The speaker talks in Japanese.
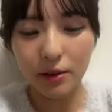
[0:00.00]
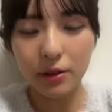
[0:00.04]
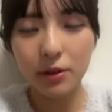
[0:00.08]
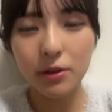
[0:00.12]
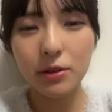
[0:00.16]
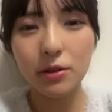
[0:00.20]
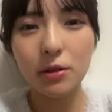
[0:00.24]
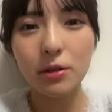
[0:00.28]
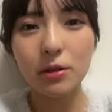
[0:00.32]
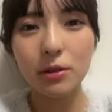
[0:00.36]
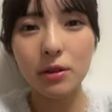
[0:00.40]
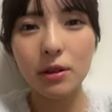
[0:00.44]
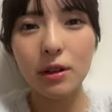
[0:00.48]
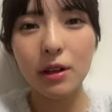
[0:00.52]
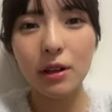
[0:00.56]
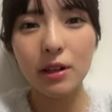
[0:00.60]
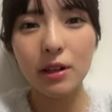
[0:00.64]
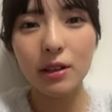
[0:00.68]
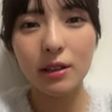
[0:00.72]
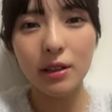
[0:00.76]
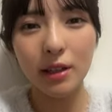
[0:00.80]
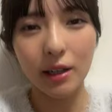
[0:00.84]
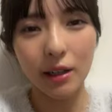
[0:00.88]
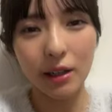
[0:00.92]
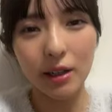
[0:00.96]
のイントロとか
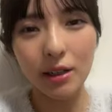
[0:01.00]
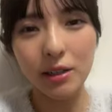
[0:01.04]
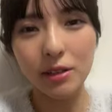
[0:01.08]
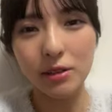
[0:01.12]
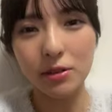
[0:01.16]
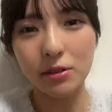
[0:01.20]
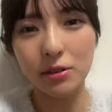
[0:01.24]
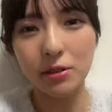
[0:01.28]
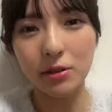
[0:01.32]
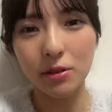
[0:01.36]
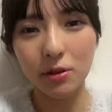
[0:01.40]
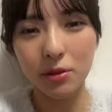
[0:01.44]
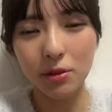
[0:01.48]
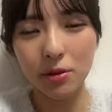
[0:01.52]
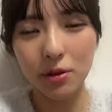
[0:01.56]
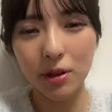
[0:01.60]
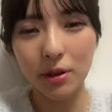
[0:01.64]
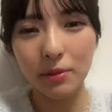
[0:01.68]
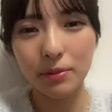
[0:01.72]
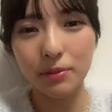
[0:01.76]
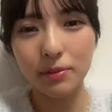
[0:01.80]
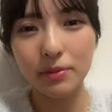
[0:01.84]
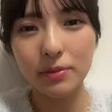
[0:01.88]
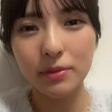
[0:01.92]
ナギーチのイントロとか